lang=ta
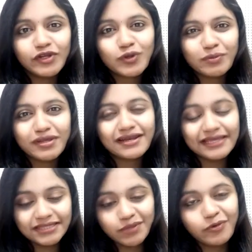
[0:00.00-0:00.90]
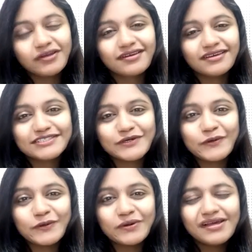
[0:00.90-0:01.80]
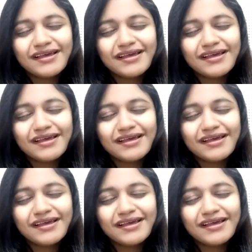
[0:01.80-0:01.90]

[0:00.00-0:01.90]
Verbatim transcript: வீடியோ ரொம்ப நேரம் லென்த்தாக போயிட்டுருக்கு ஸோ